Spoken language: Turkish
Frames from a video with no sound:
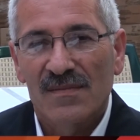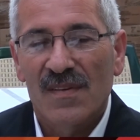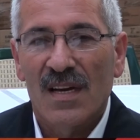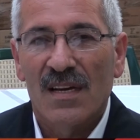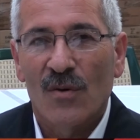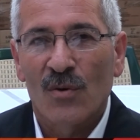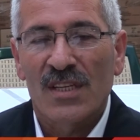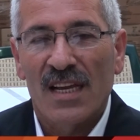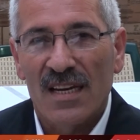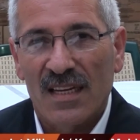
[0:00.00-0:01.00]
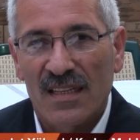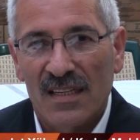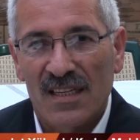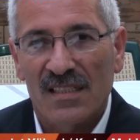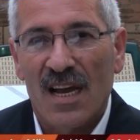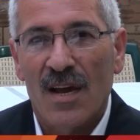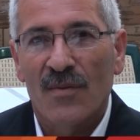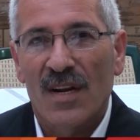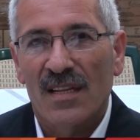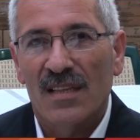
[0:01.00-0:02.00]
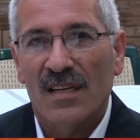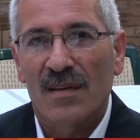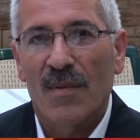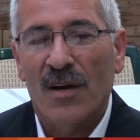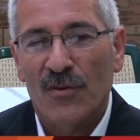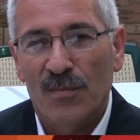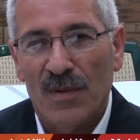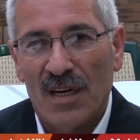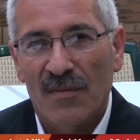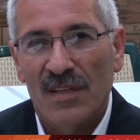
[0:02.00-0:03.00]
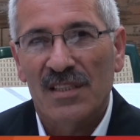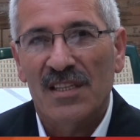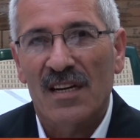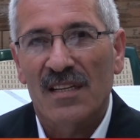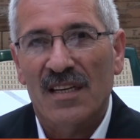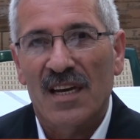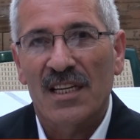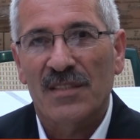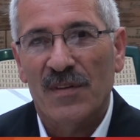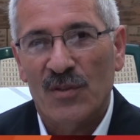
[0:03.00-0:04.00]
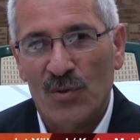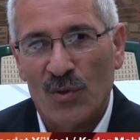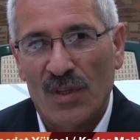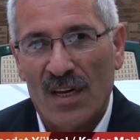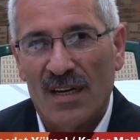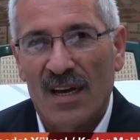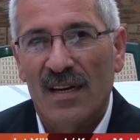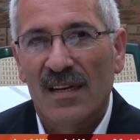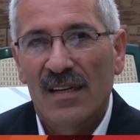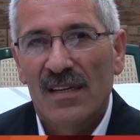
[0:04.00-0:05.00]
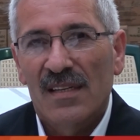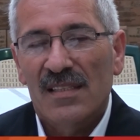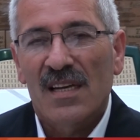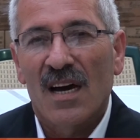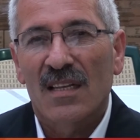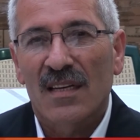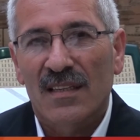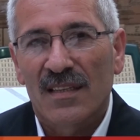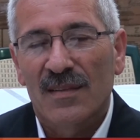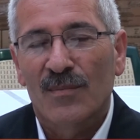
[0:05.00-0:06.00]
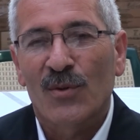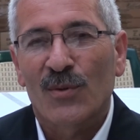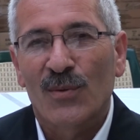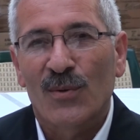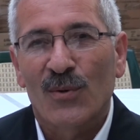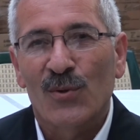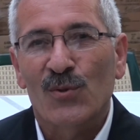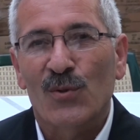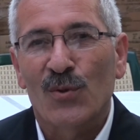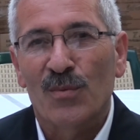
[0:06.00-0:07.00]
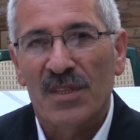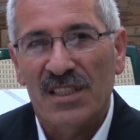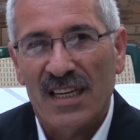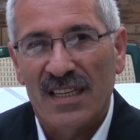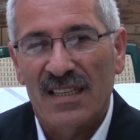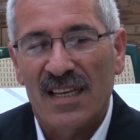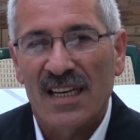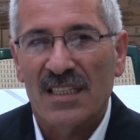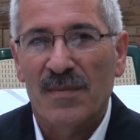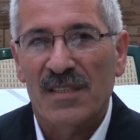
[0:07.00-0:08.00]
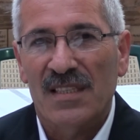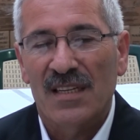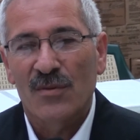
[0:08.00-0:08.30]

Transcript: ve özellikle cezaevlerindeki mahkumlara ve dışarıdaki eş ve çocuklarına sağlıklı, mutlu, huzurlu bir şekilde geçmesini